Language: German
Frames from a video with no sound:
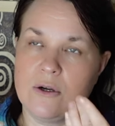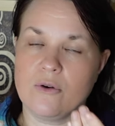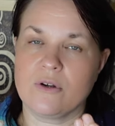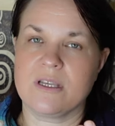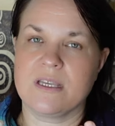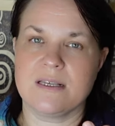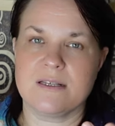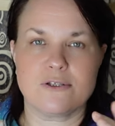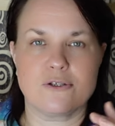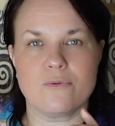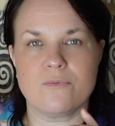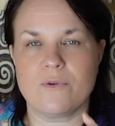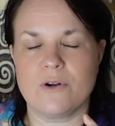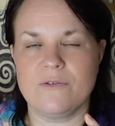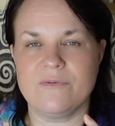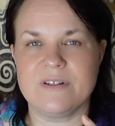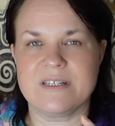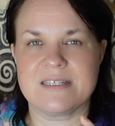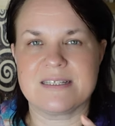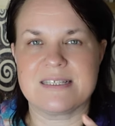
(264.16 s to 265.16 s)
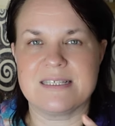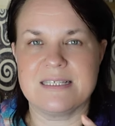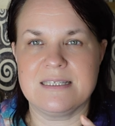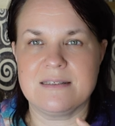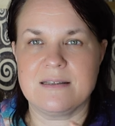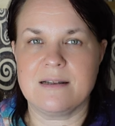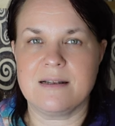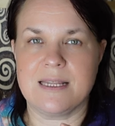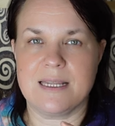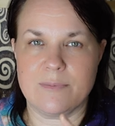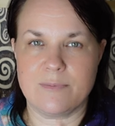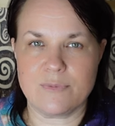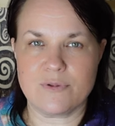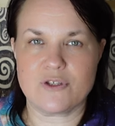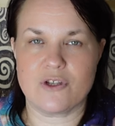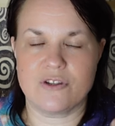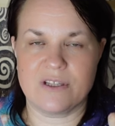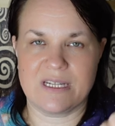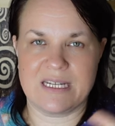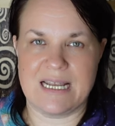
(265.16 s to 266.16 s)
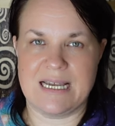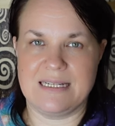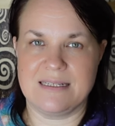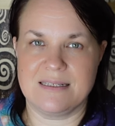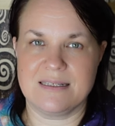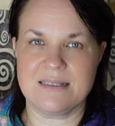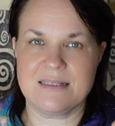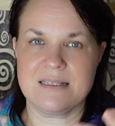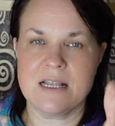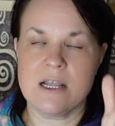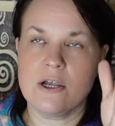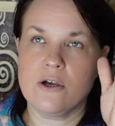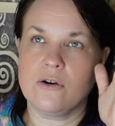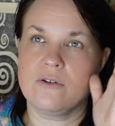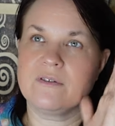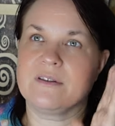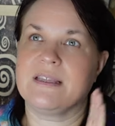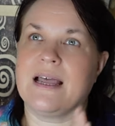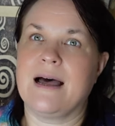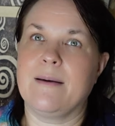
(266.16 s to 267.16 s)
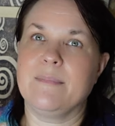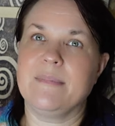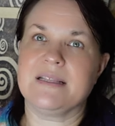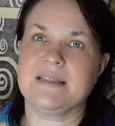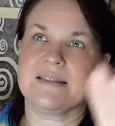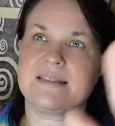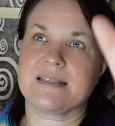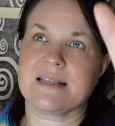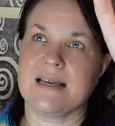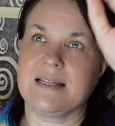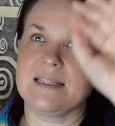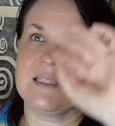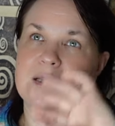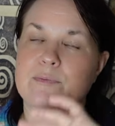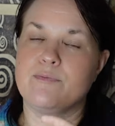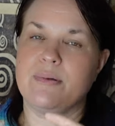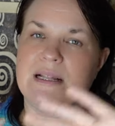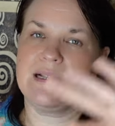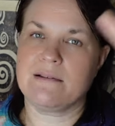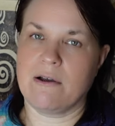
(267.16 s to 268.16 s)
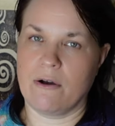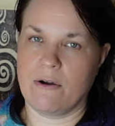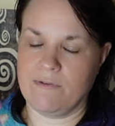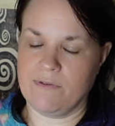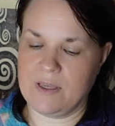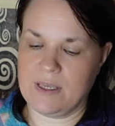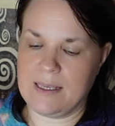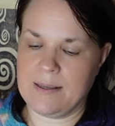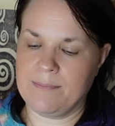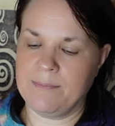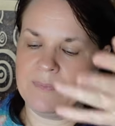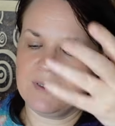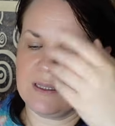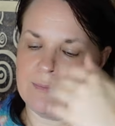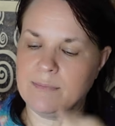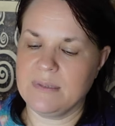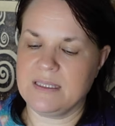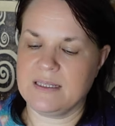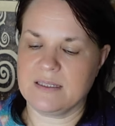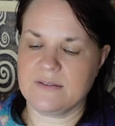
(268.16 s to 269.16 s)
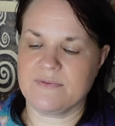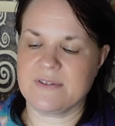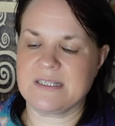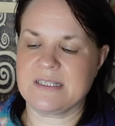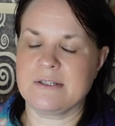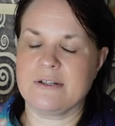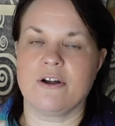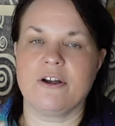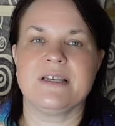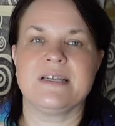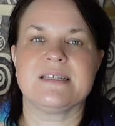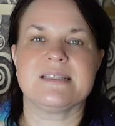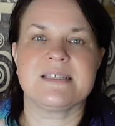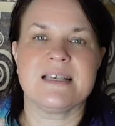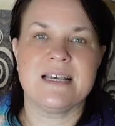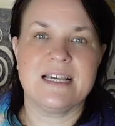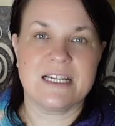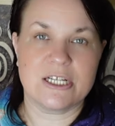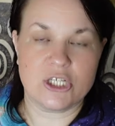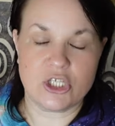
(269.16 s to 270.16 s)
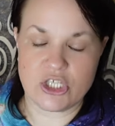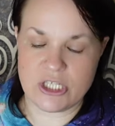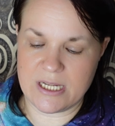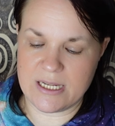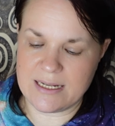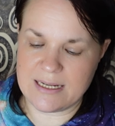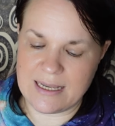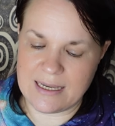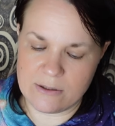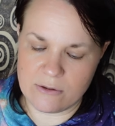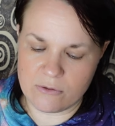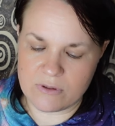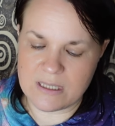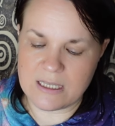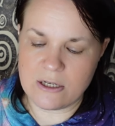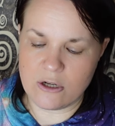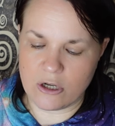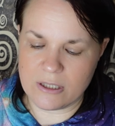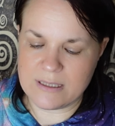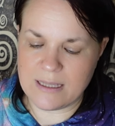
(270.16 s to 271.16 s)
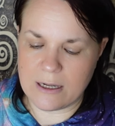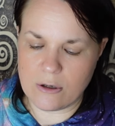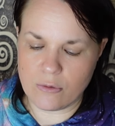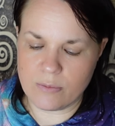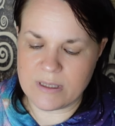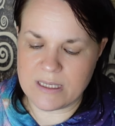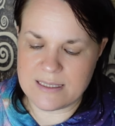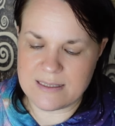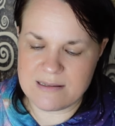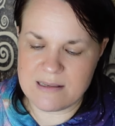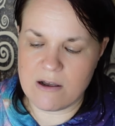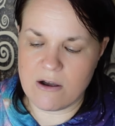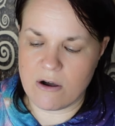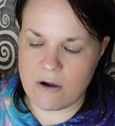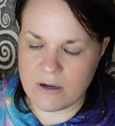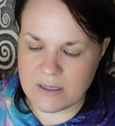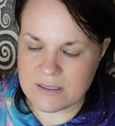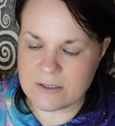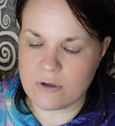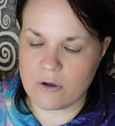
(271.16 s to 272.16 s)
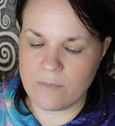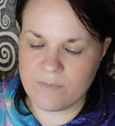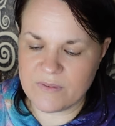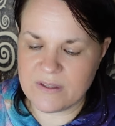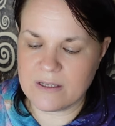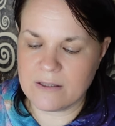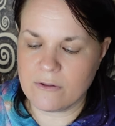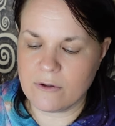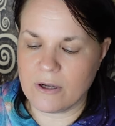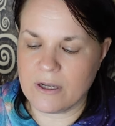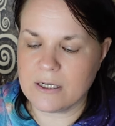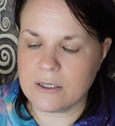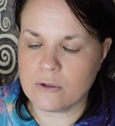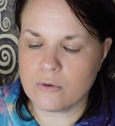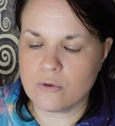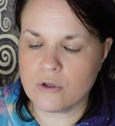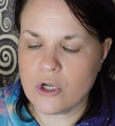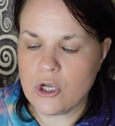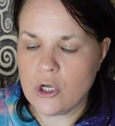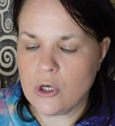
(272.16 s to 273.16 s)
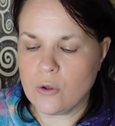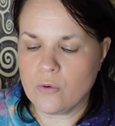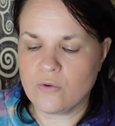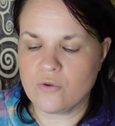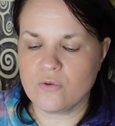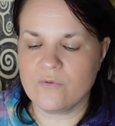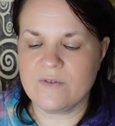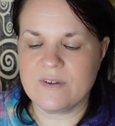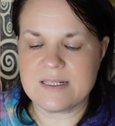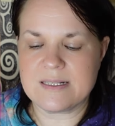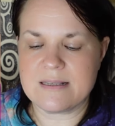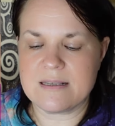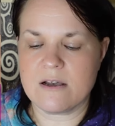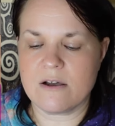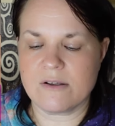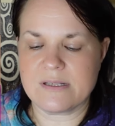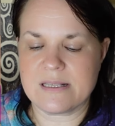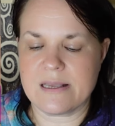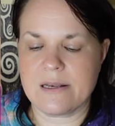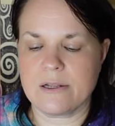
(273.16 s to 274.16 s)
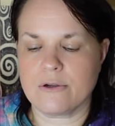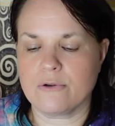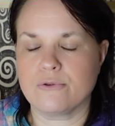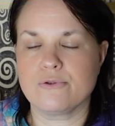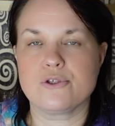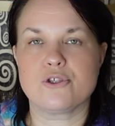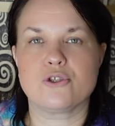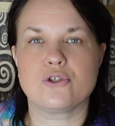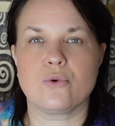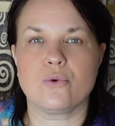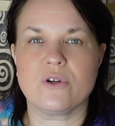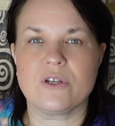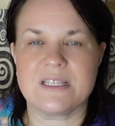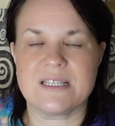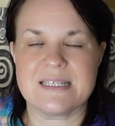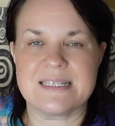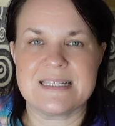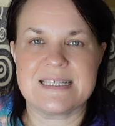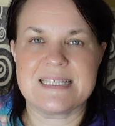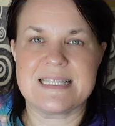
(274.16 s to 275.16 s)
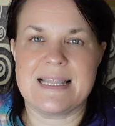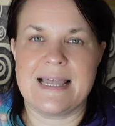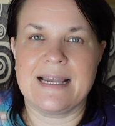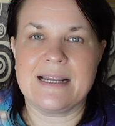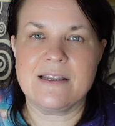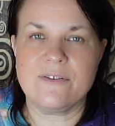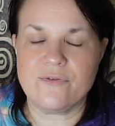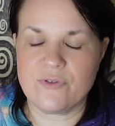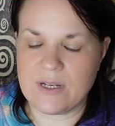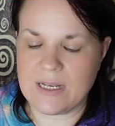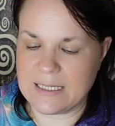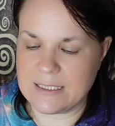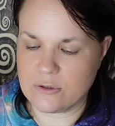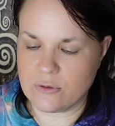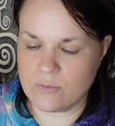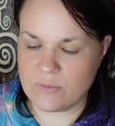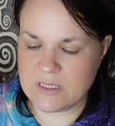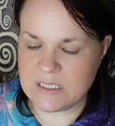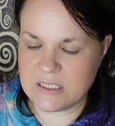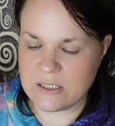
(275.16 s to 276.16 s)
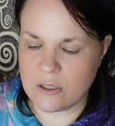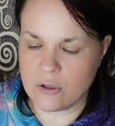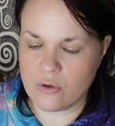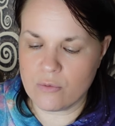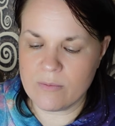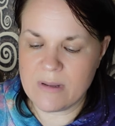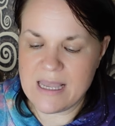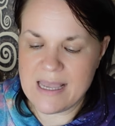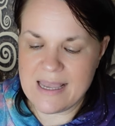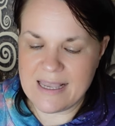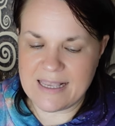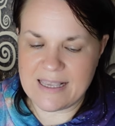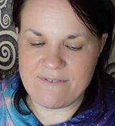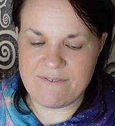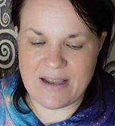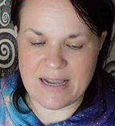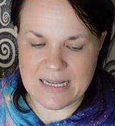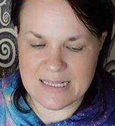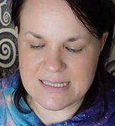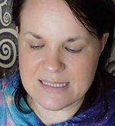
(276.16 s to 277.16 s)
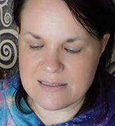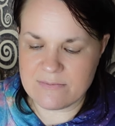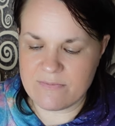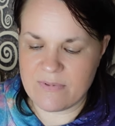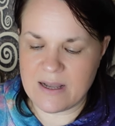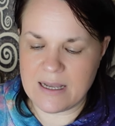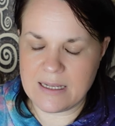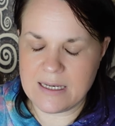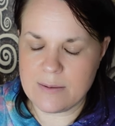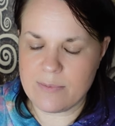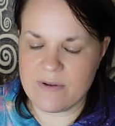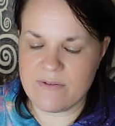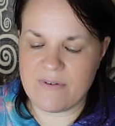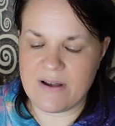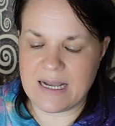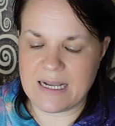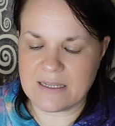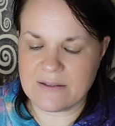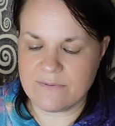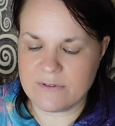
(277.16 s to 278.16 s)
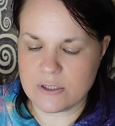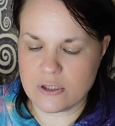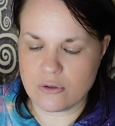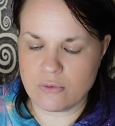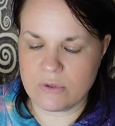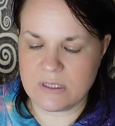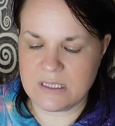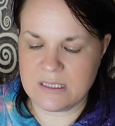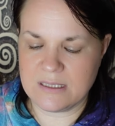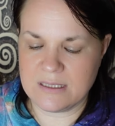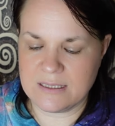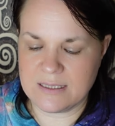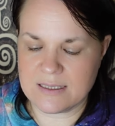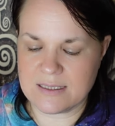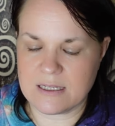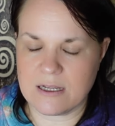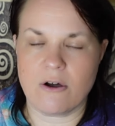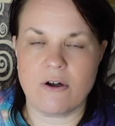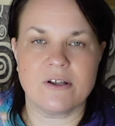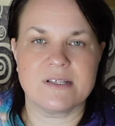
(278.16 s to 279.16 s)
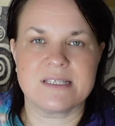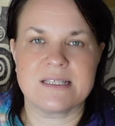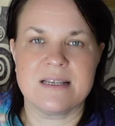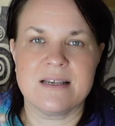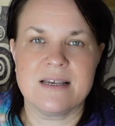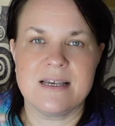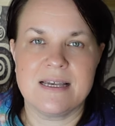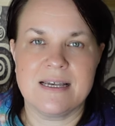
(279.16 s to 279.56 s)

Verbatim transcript: okay, so wollen wir das nicht erleben, sondern anders und damit das ganze Bild aufheben, damit etwas Neues geschehen kann. Und genau darum geht es hier auch. Es kommt die Erneuerung und du wirst hier aus einem Konstrukt, das jetzt lange vielleicht um dich herum gewachsen war, liebe Waage, wirst du dich hier jetzt raus.